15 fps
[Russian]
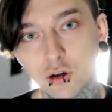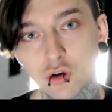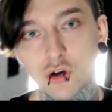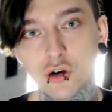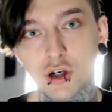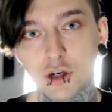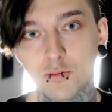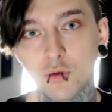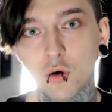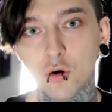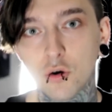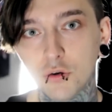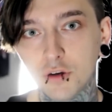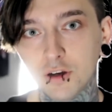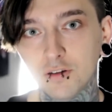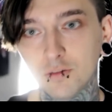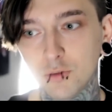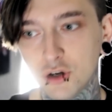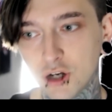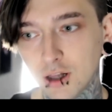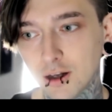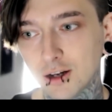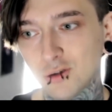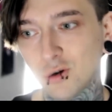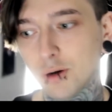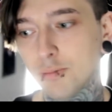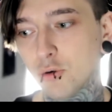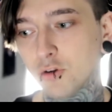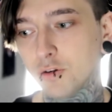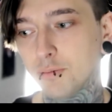я тоже очень много людей замечал,
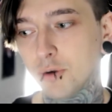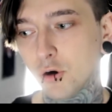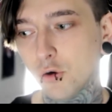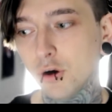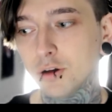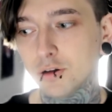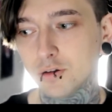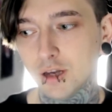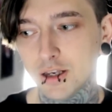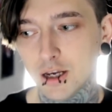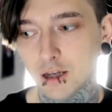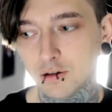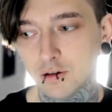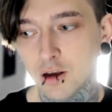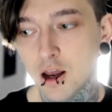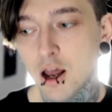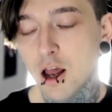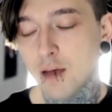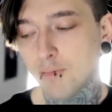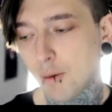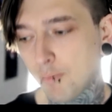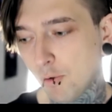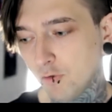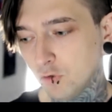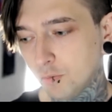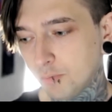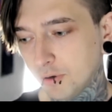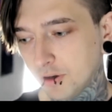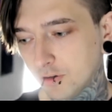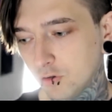которые просто приходят и садятся. По
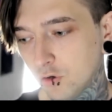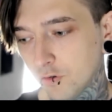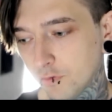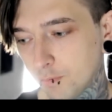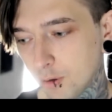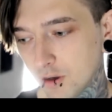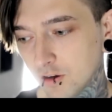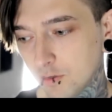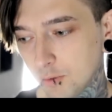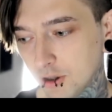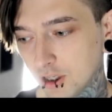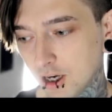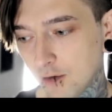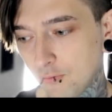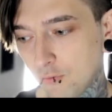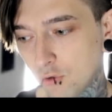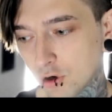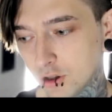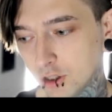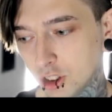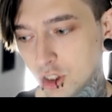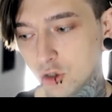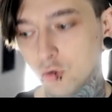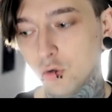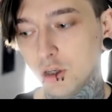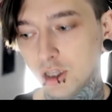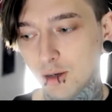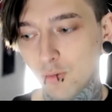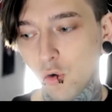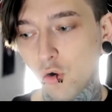поводу поездов, в принципе, это комфортные
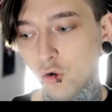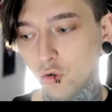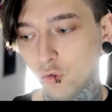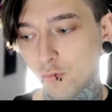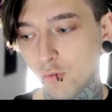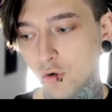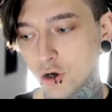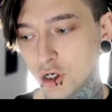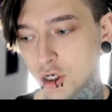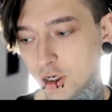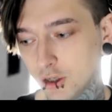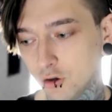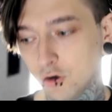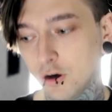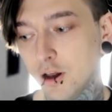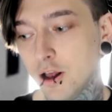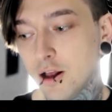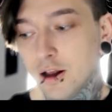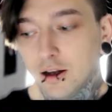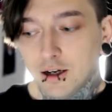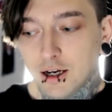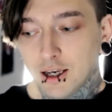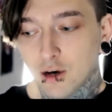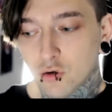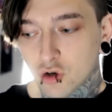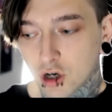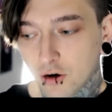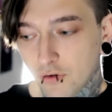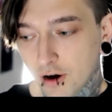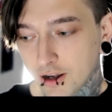штуки, там ходят уборщики, но, как я
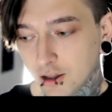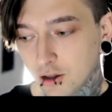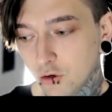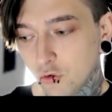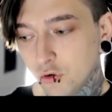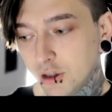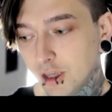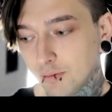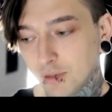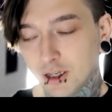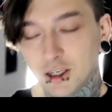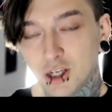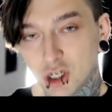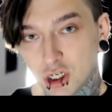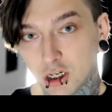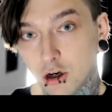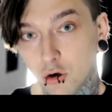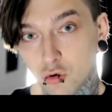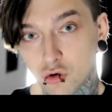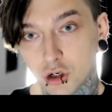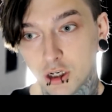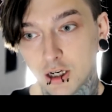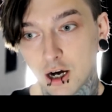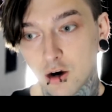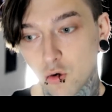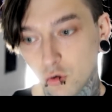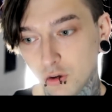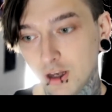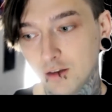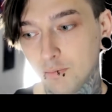уже говорил, люди там такие же хрюшки, как
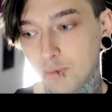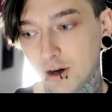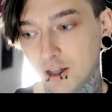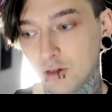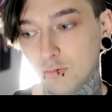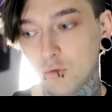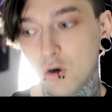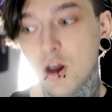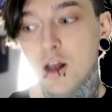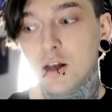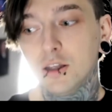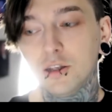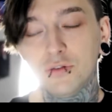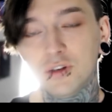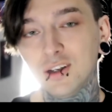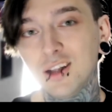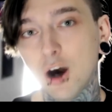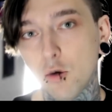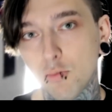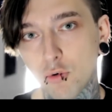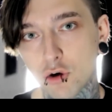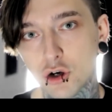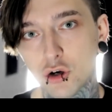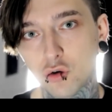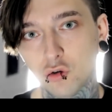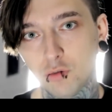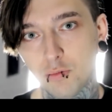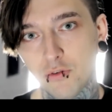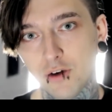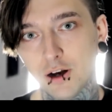и у нас, поэтому не всегда уборщик
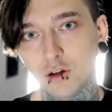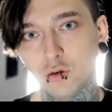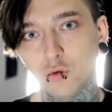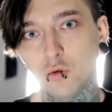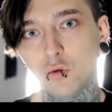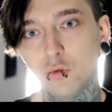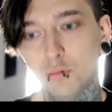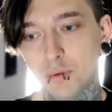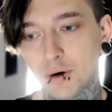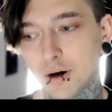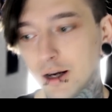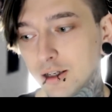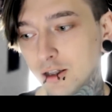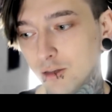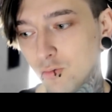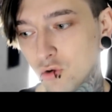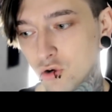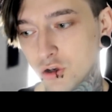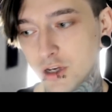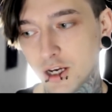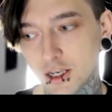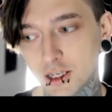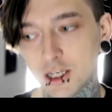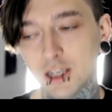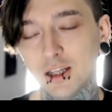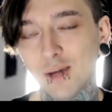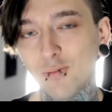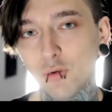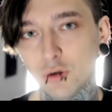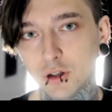успевает убирать, ты можешь зайти и
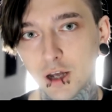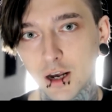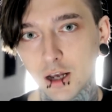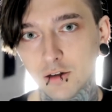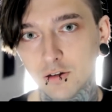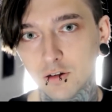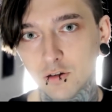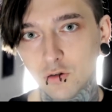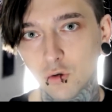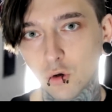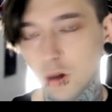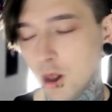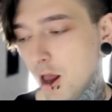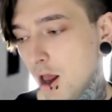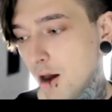там будет грязный стол.